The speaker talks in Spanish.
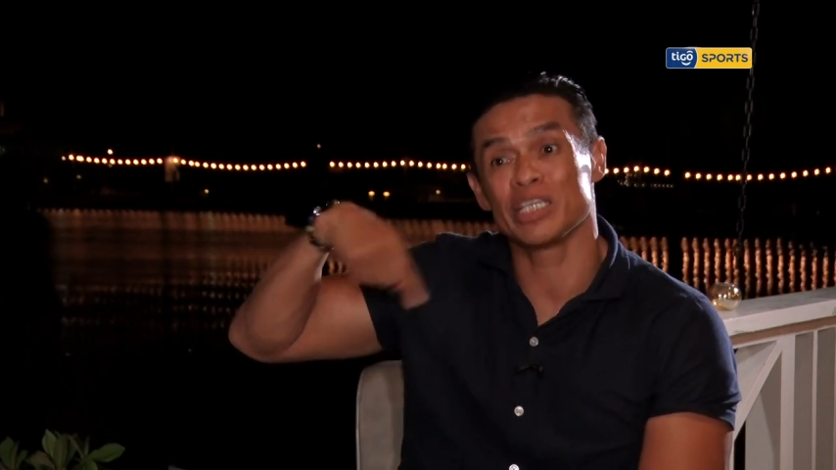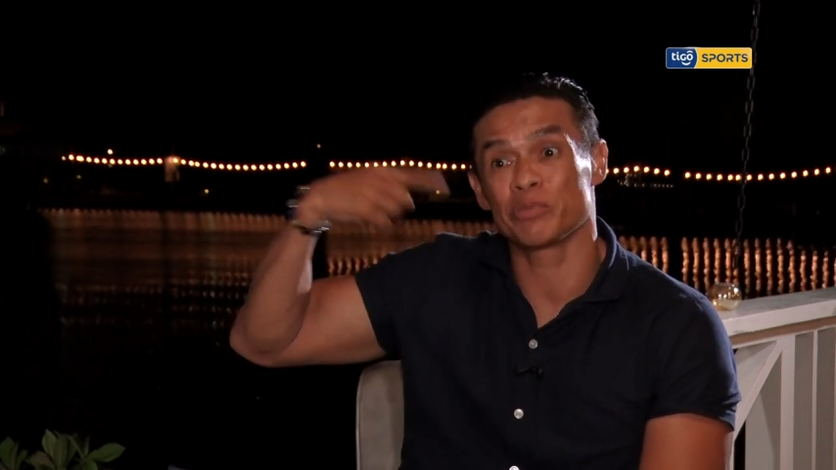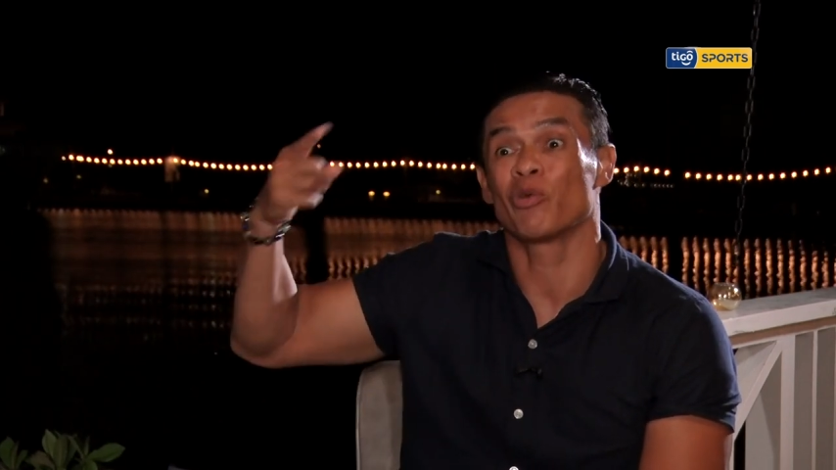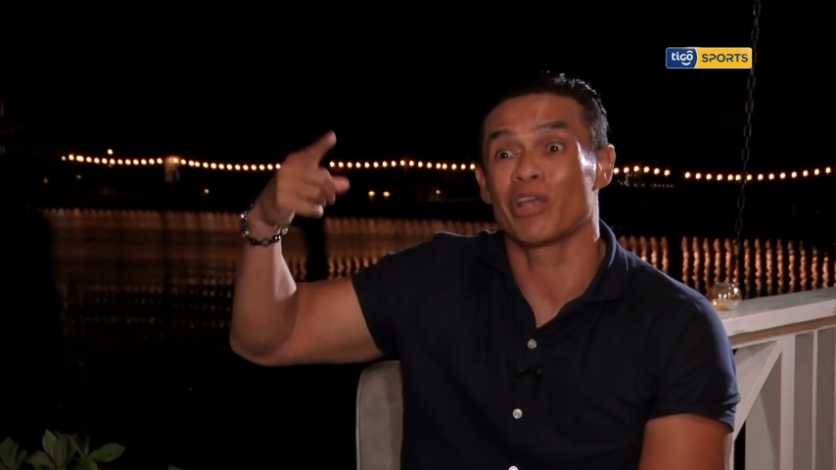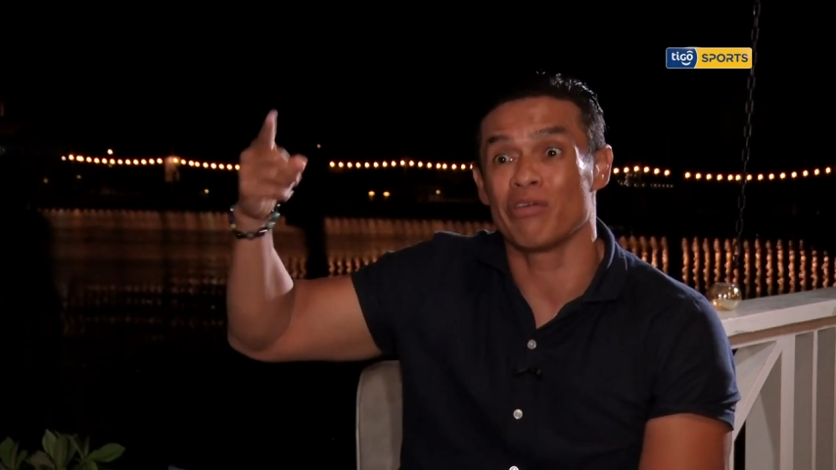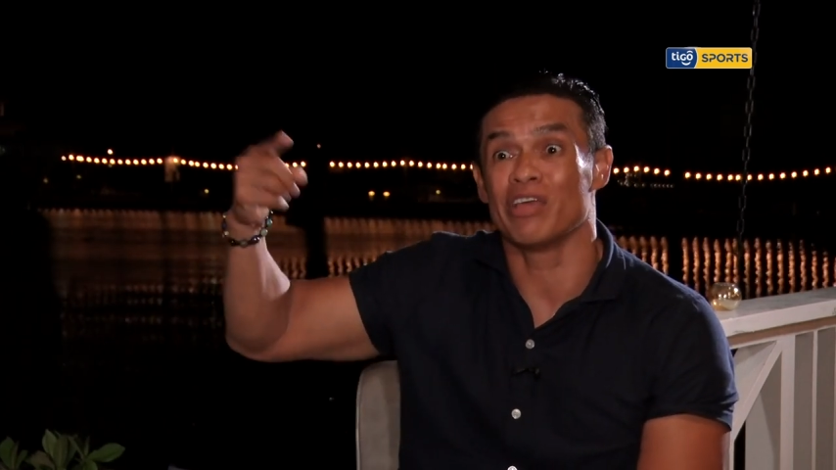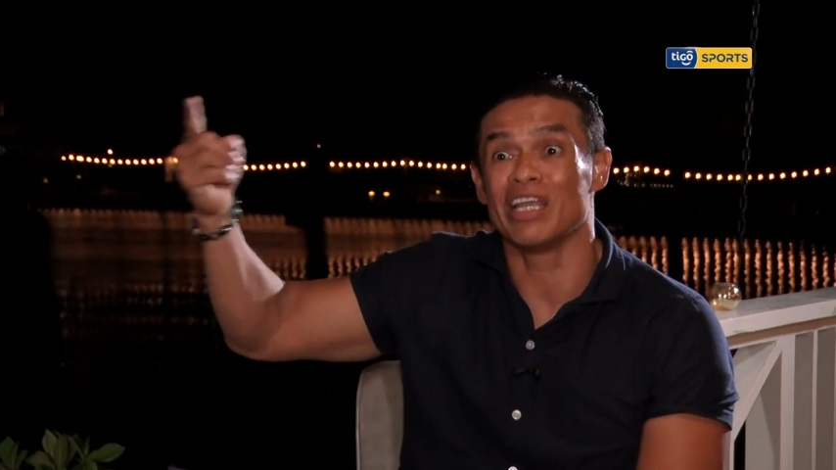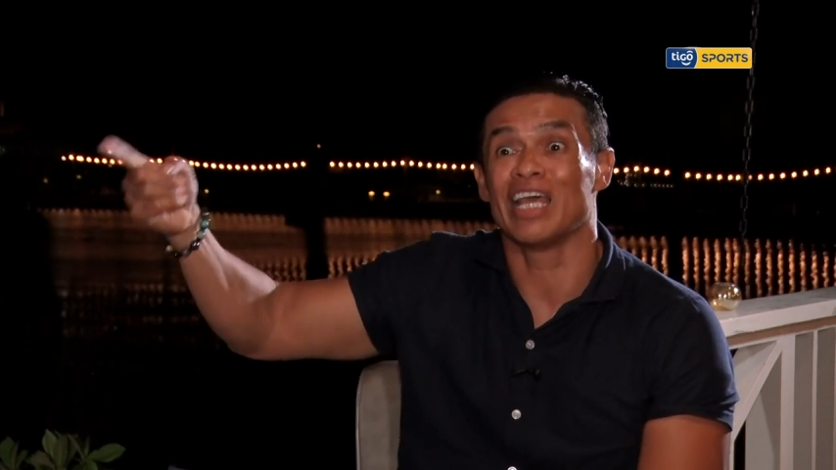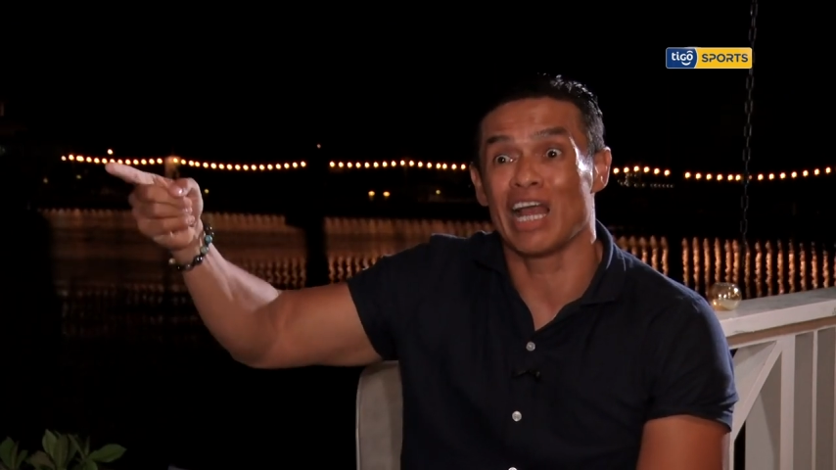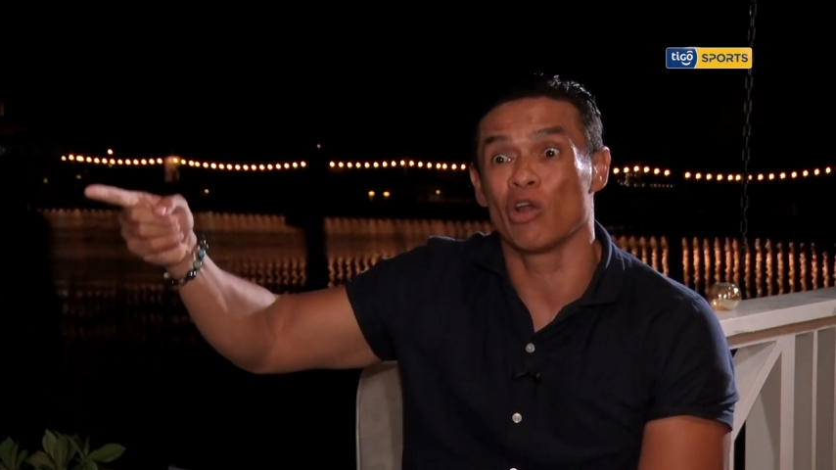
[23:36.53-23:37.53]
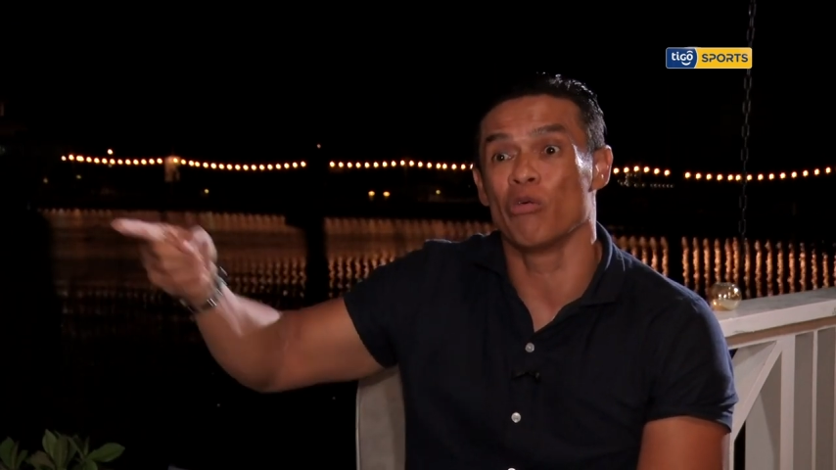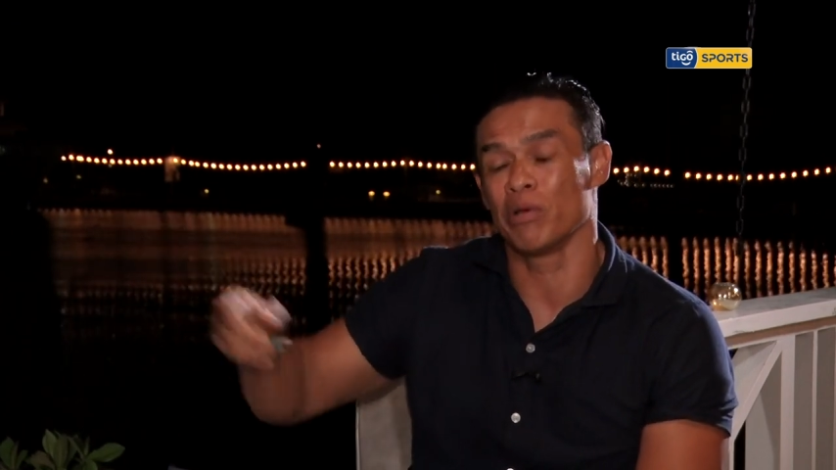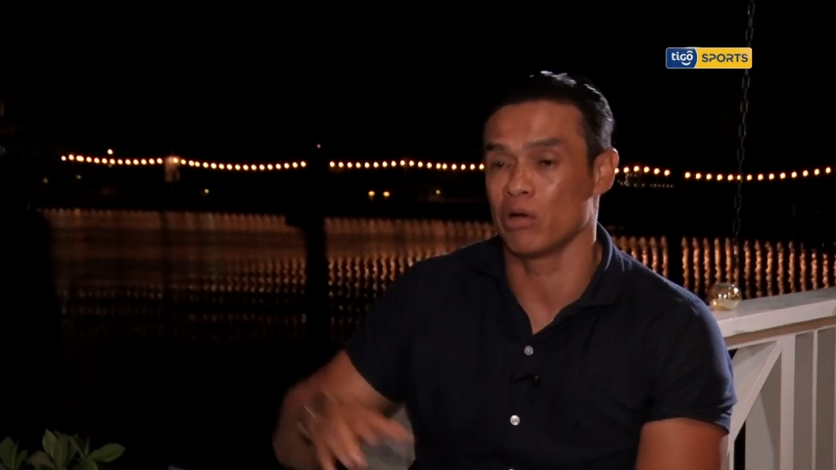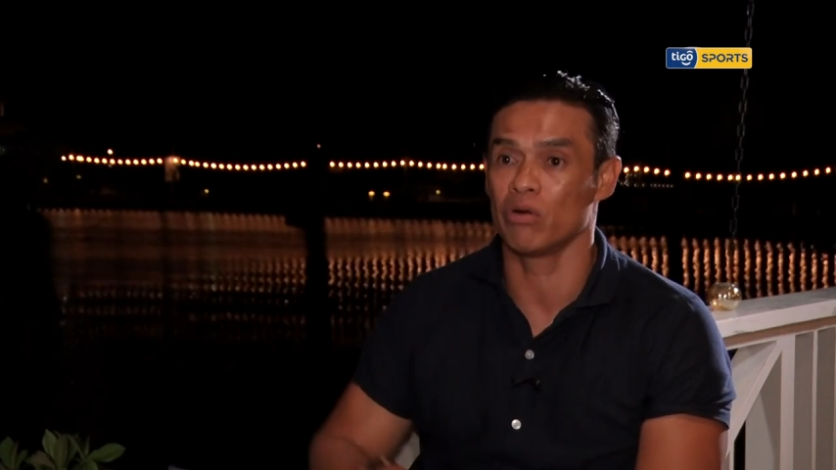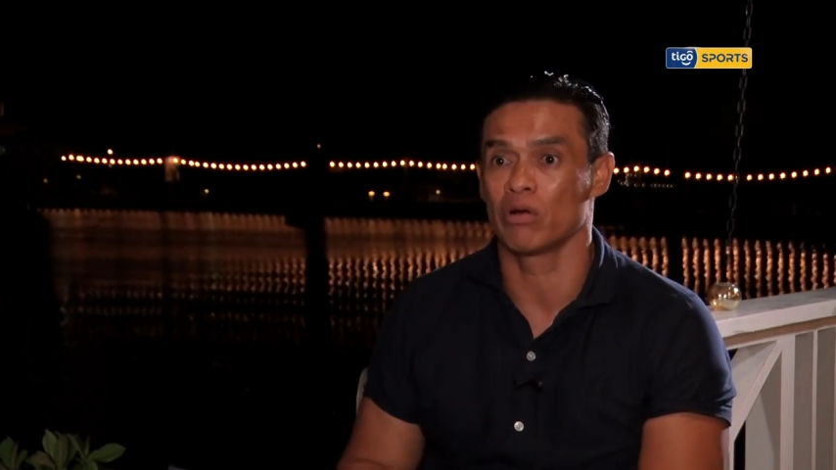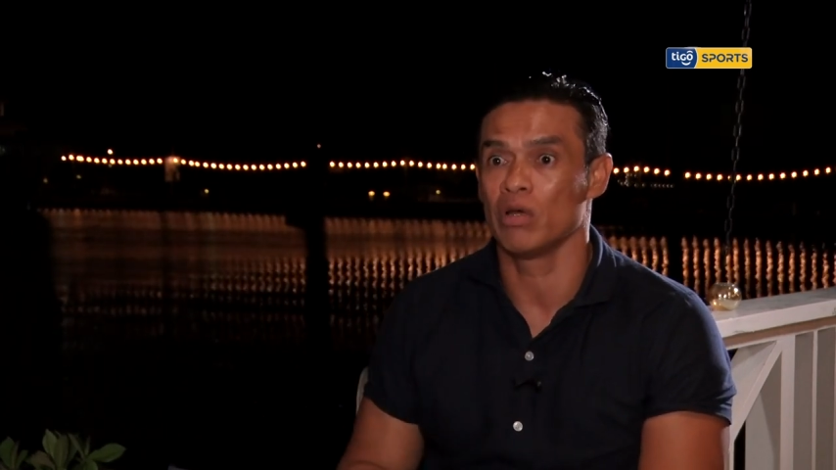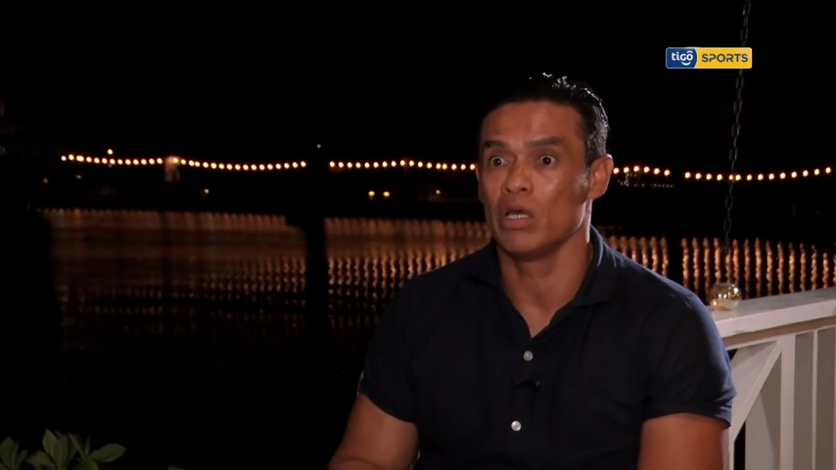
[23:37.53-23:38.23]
es porque viene algo mejor.